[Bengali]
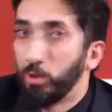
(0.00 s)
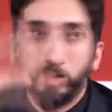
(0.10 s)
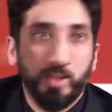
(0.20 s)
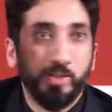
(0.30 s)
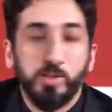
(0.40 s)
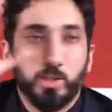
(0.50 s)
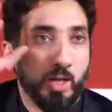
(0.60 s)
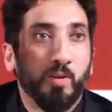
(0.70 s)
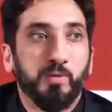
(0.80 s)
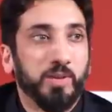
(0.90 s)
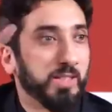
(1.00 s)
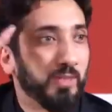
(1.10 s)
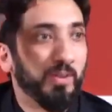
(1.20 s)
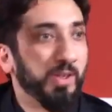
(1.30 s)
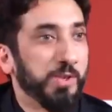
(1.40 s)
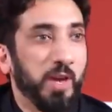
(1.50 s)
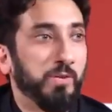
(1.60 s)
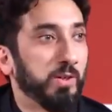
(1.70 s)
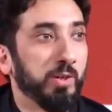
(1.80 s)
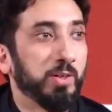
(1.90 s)
তাই এটা শুধু একটা দার্শনিক ধারণা
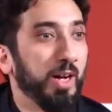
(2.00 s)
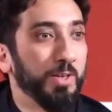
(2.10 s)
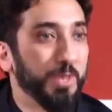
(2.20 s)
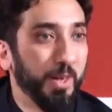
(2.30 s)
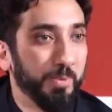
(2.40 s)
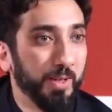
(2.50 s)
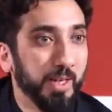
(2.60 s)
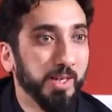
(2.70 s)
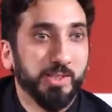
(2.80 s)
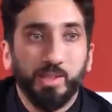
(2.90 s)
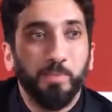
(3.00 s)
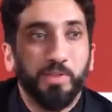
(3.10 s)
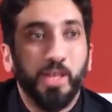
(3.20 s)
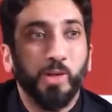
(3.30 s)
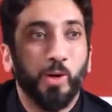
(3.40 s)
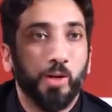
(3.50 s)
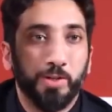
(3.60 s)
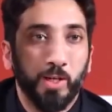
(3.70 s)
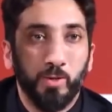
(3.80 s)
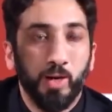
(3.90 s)
হিসেবে আপনার মাথায় ঘুরতে থাকে না যে কিছু একটার
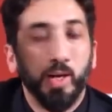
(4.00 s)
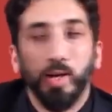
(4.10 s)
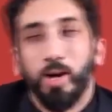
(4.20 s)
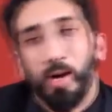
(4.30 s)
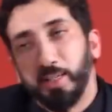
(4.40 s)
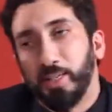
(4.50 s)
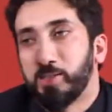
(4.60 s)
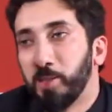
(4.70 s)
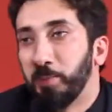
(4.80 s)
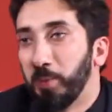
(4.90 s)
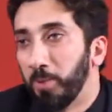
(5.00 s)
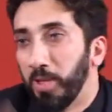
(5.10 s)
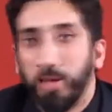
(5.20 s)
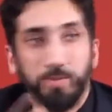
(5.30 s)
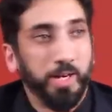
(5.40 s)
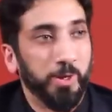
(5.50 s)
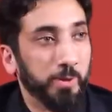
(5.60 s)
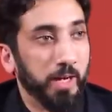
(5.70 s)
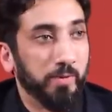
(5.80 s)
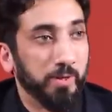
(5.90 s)
নাম তাকুয়া আমার মনে হয় অনেক মানুষের এটা
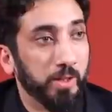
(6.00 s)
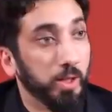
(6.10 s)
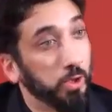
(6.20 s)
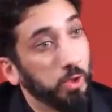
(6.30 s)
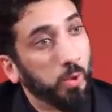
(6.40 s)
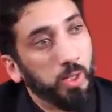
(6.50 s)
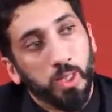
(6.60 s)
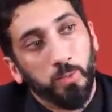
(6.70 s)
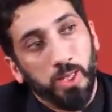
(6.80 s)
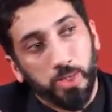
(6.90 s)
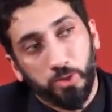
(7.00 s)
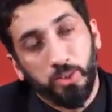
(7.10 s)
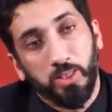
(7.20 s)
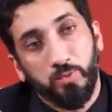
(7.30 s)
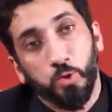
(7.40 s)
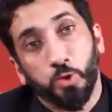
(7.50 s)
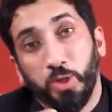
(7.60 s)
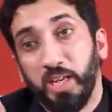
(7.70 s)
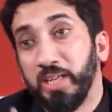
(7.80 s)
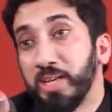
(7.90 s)
আছে কিন্তু আমার নেই না আল্লাহ আসলে আপনাকে
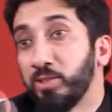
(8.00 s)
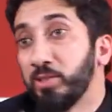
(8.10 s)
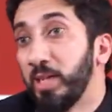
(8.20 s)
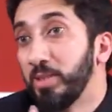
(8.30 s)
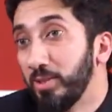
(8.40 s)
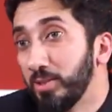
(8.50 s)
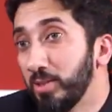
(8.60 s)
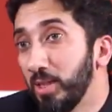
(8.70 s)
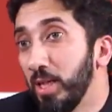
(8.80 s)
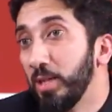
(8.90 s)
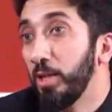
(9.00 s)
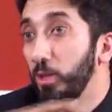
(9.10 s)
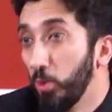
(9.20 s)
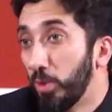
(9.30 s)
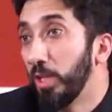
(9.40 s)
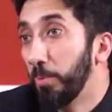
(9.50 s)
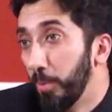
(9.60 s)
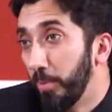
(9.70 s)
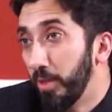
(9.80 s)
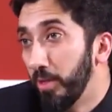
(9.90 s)
ট্রেনিং অনুশীলন দিবেন যার
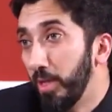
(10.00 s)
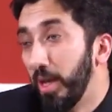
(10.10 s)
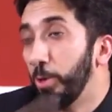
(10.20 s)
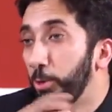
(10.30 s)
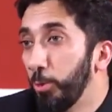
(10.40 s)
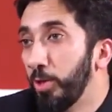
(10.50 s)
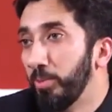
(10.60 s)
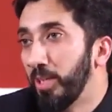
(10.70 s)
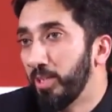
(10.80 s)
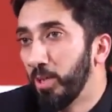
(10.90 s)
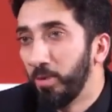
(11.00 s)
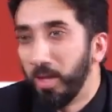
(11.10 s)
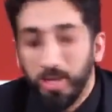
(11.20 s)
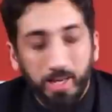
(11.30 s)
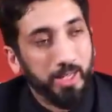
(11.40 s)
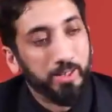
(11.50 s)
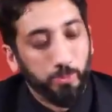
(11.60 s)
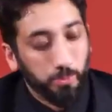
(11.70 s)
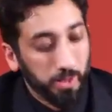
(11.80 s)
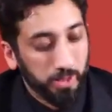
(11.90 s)
বাস্তবায়ন করে আপনি নিজেও তাকুয়া অর্জন করতে
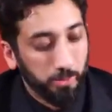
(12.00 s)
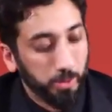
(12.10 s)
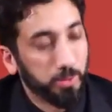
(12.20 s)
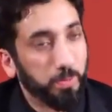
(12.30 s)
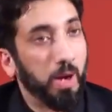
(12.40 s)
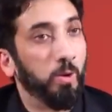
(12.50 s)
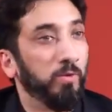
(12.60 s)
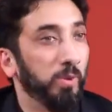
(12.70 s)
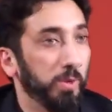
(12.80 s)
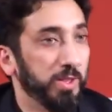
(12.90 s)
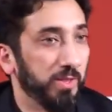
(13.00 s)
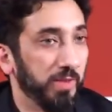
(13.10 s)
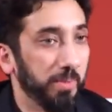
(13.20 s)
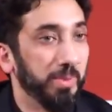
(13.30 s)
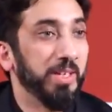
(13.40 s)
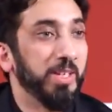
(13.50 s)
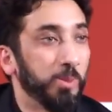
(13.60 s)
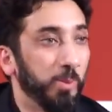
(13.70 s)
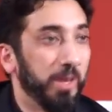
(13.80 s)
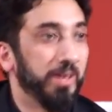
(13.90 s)
পারবেন এরকম উপায়গুলোর অন্যতম শক্তিশালী
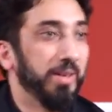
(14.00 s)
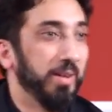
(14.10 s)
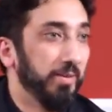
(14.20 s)
একটি হলো